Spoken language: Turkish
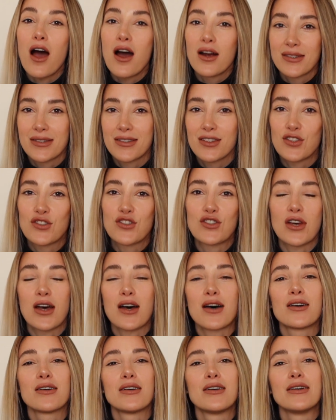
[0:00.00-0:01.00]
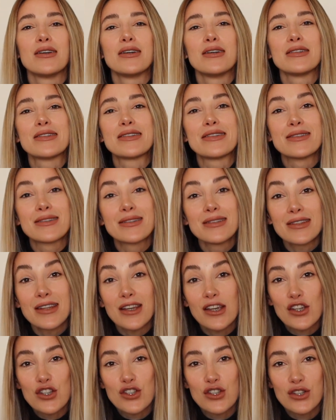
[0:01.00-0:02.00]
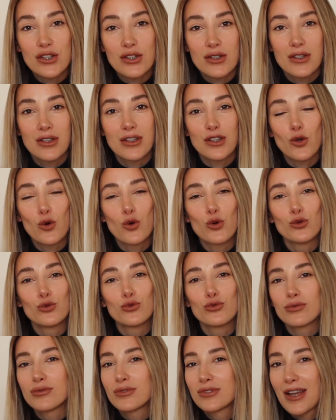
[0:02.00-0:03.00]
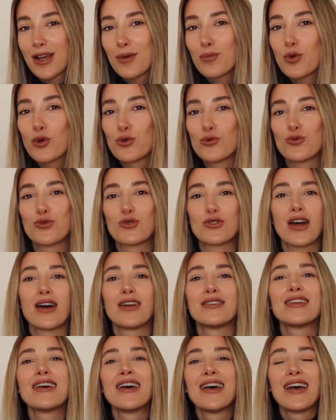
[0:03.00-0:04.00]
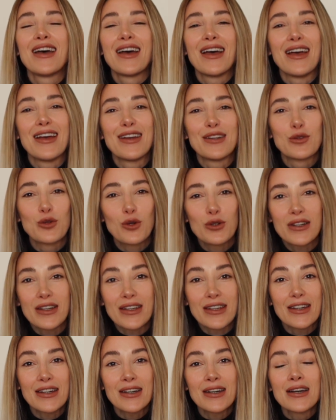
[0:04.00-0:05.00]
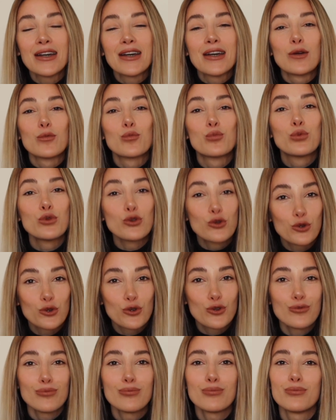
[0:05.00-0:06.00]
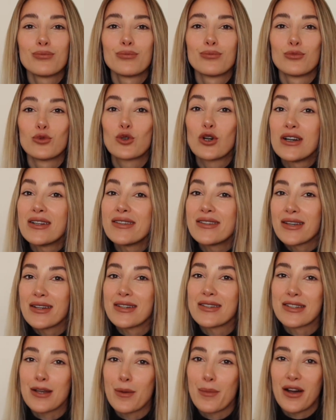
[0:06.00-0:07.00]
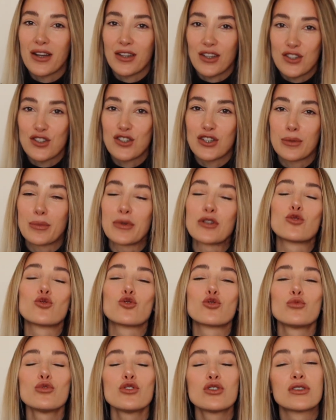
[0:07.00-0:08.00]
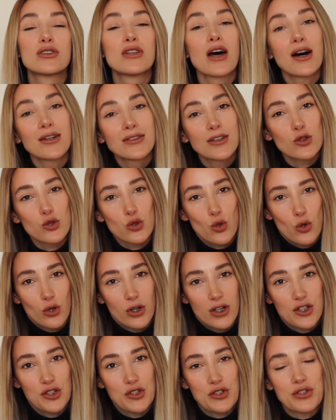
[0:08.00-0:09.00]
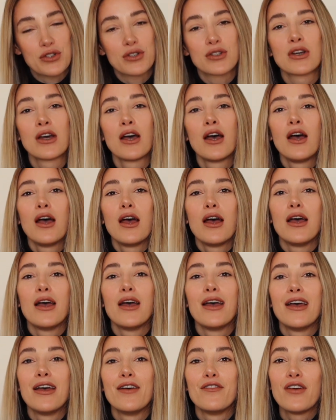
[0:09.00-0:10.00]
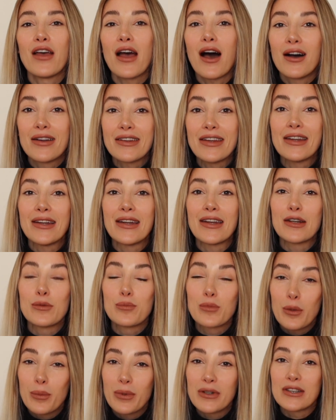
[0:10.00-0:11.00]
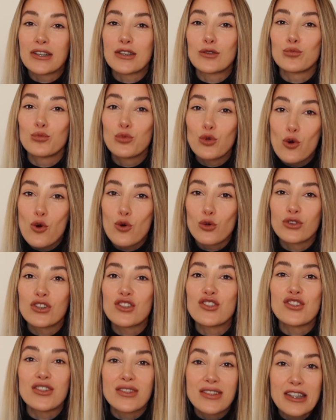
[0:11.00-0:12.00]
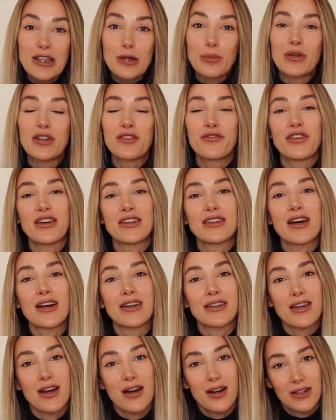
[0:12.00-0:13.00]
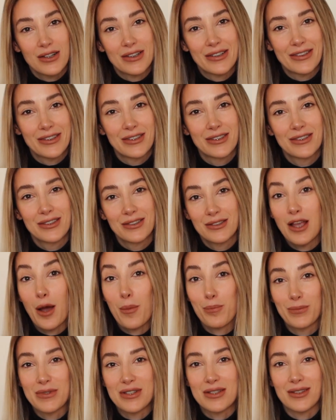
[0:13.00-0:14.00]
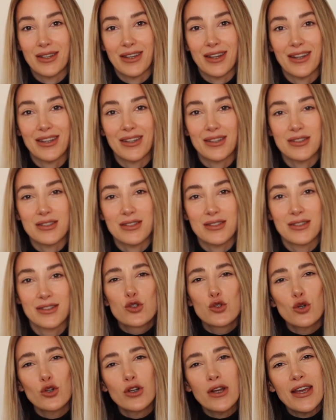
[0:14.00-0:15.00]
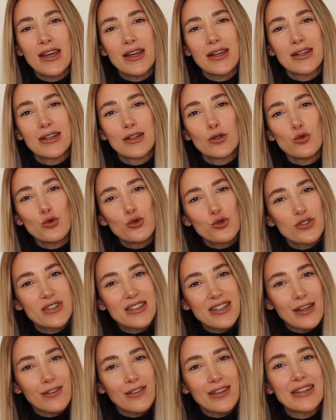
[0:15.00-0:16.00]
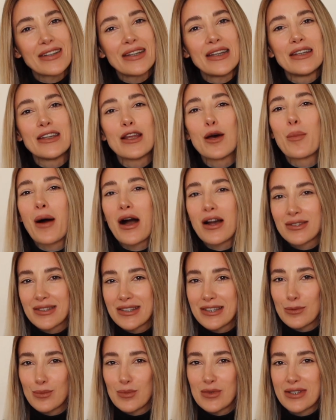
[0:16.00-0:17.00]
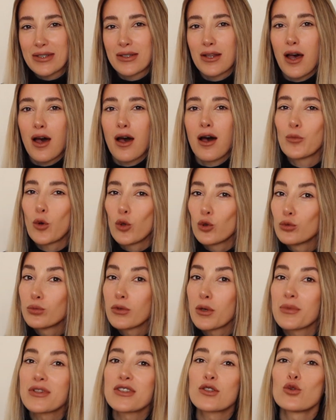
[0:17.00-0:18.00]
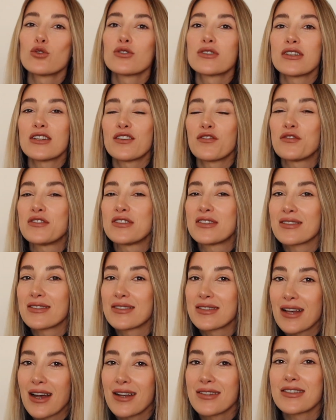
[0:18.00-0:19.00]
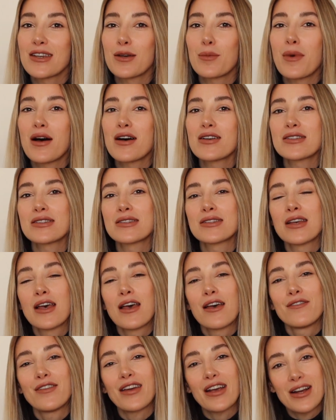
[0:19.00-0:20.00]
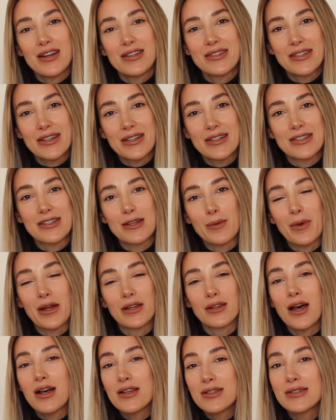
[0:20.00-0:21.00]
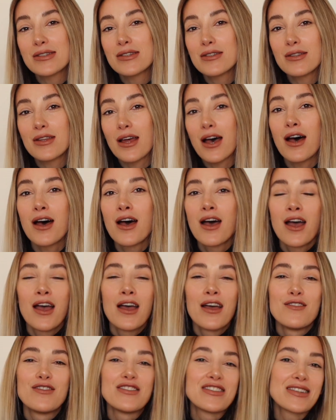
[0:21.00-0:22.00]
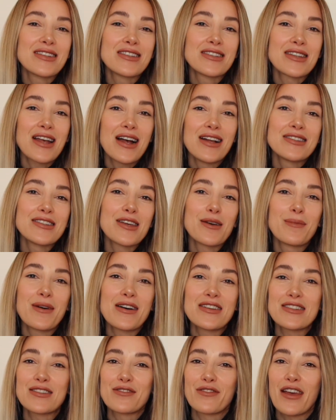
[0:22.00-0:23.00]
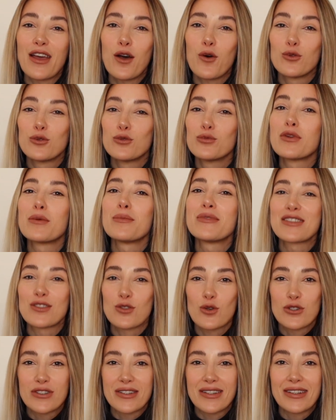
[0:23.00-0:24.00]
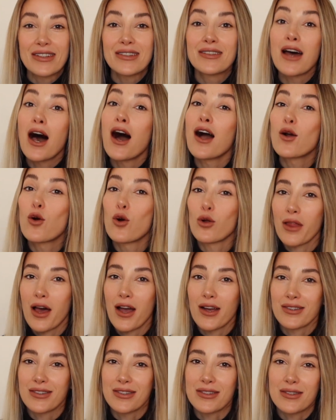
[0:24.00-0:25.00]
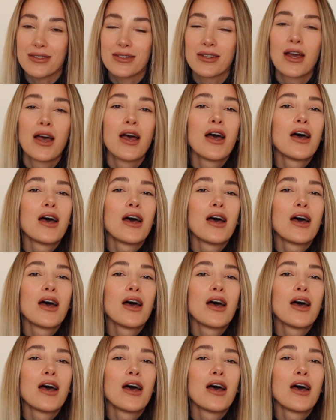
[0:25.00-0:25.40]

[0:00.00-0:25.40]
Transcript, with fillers: arttıkça, e, sizin de iş e, yoğun temponuzdan e, dolayı bu durum, bu kaliteli zaman geçirme durumu daha da zorlaşır. Ee, ve annelerin, babaların bu konuda ciddi bir fedakarlık yapması gerekir. Şöyle e, üç sevgi diline baktığımızda olumlama sözleri, fiziksel temas ve kaliteli zaman. Aslında fiziksel temas ve olumlama sözleri daha kolaydır.